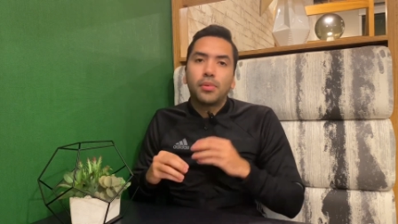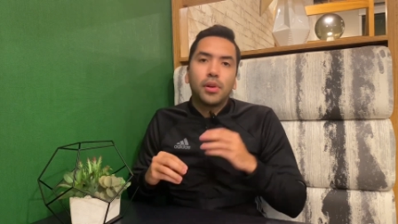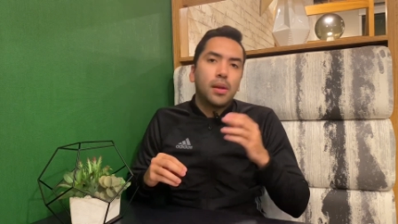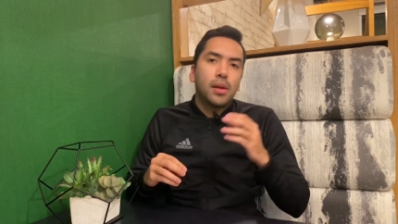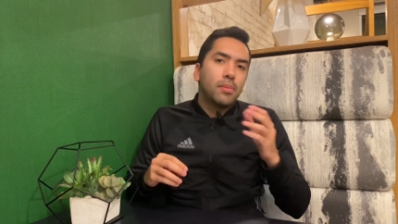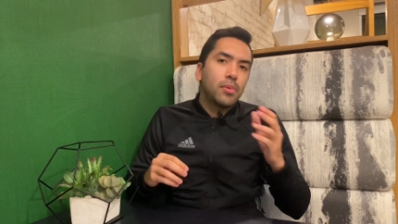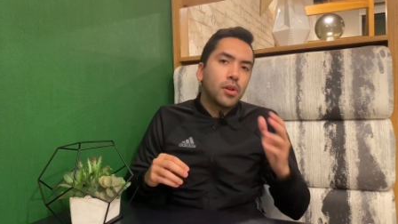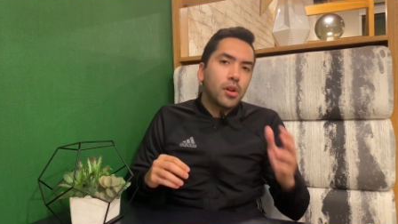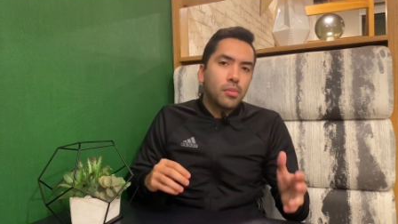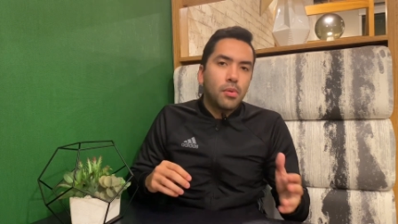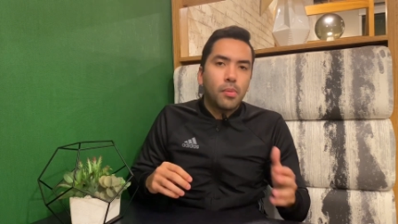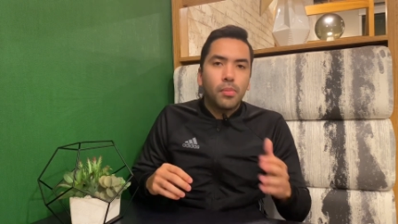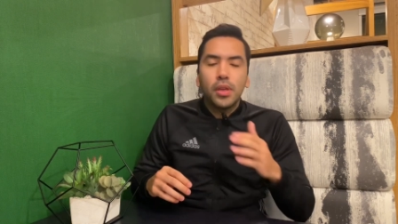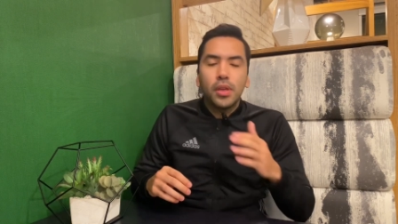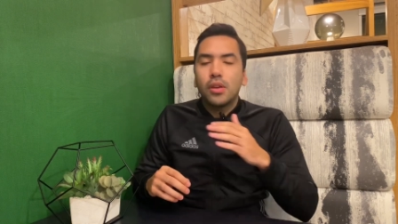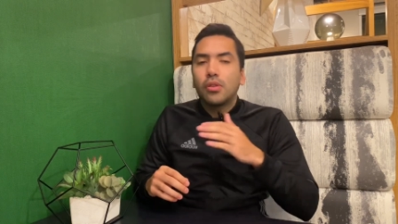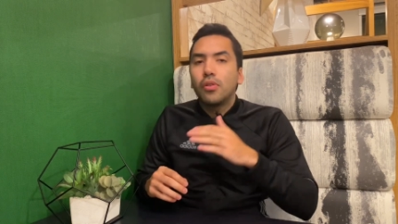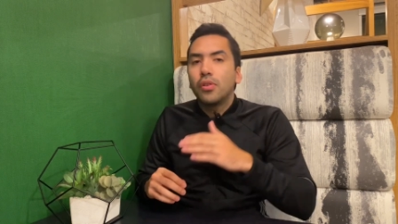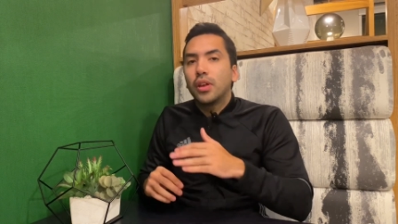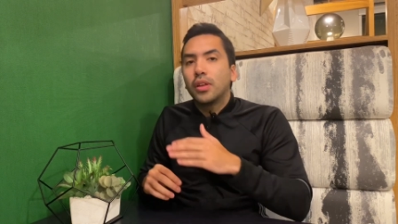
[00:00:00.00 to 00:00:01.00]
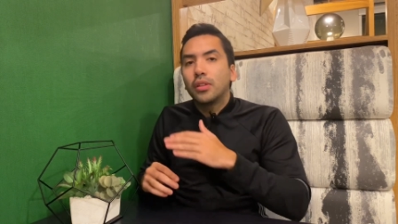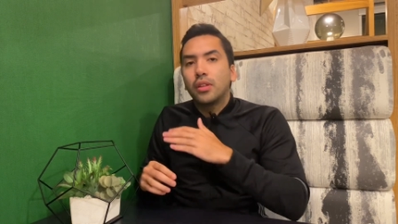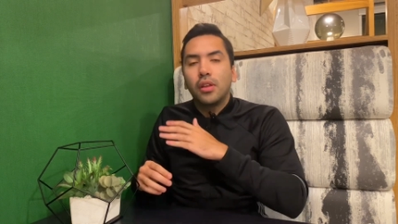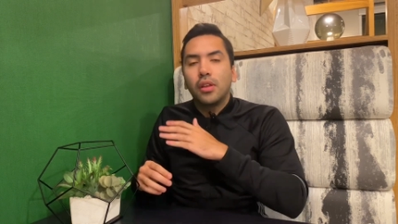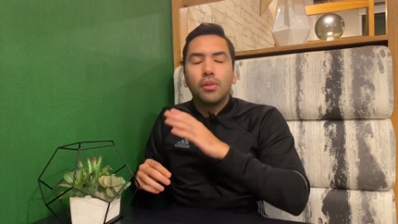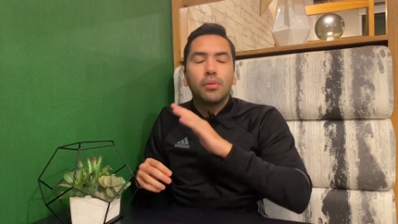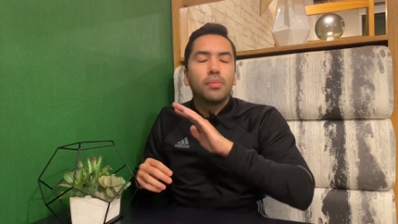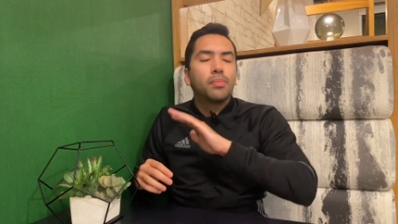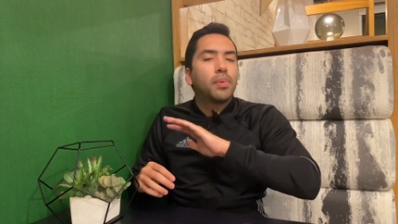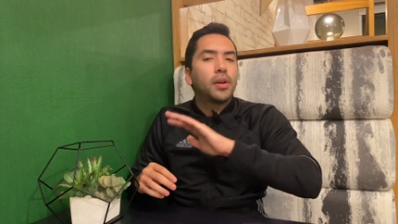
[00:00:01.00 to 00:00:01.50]
por ejemplo, como Bitcoin,
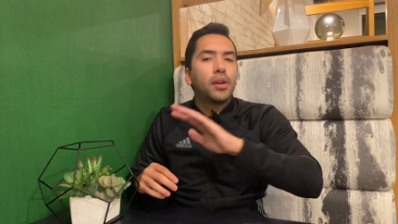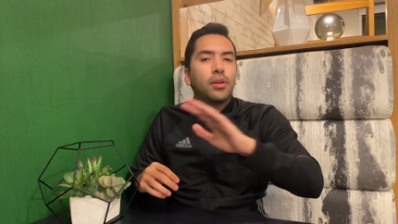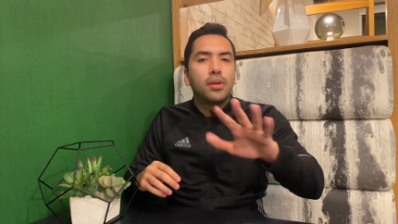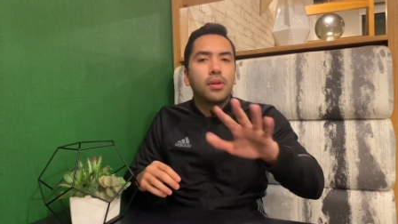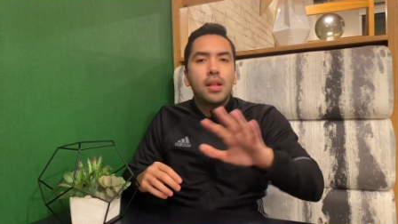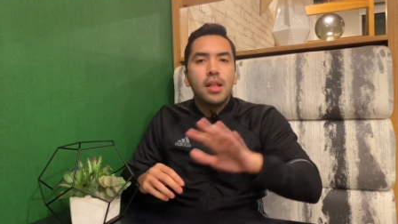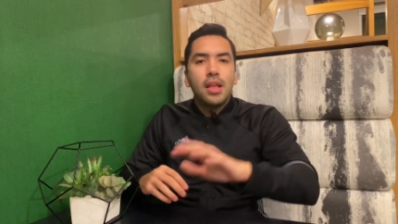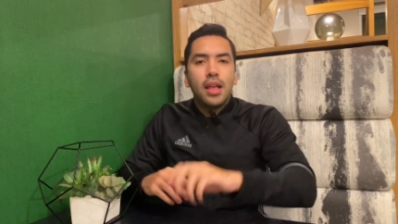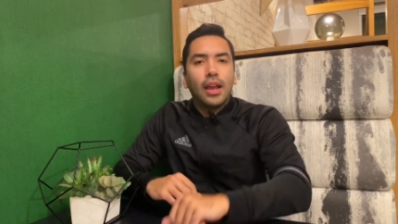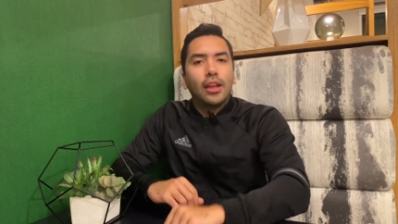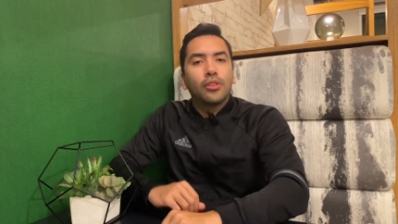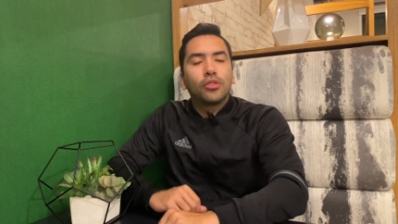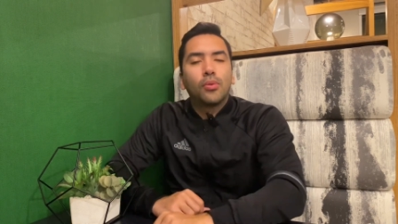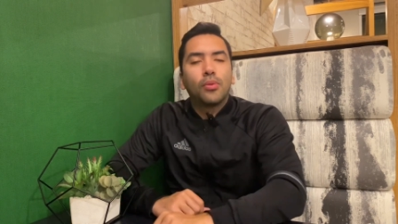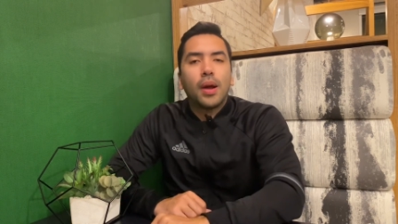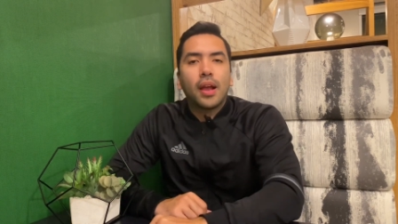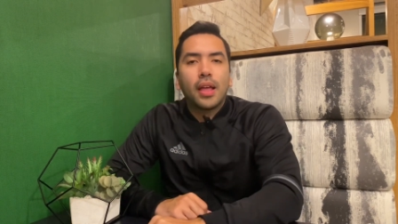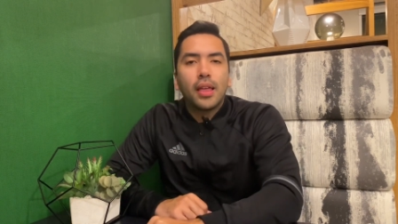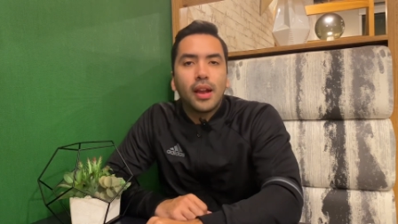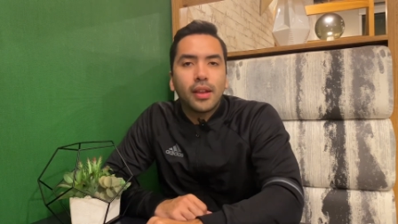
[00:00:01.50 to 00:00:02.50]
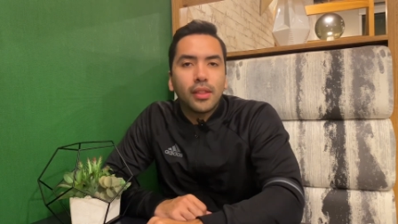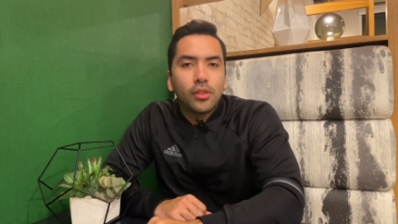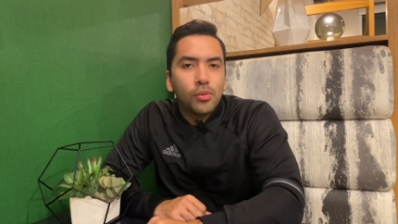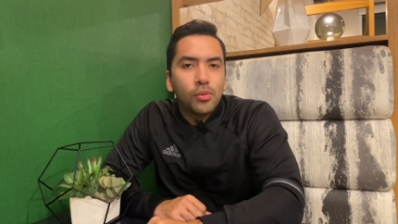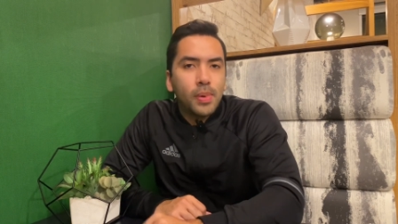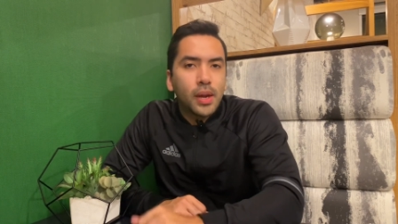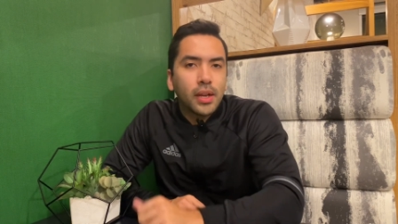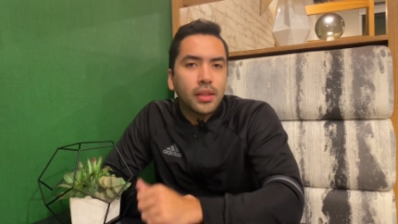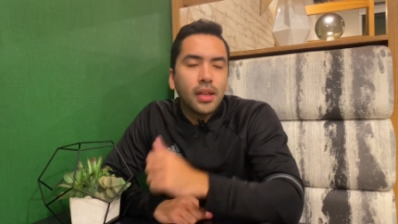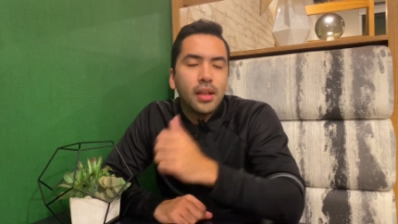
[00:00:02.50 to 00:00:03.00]
Ethereum, pero eso va a quedar de
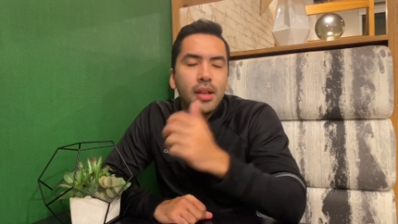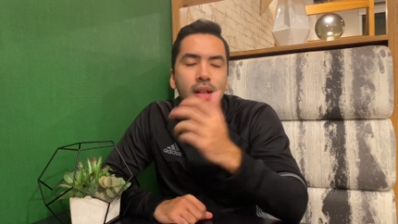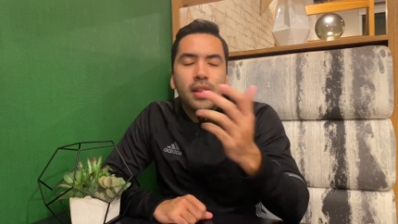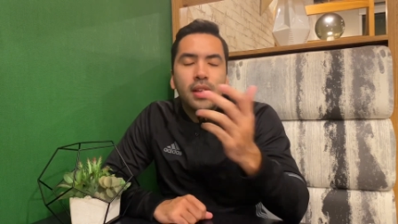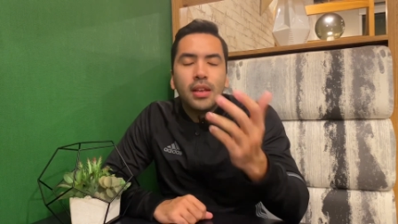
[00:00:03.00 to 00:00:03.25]
tu parte.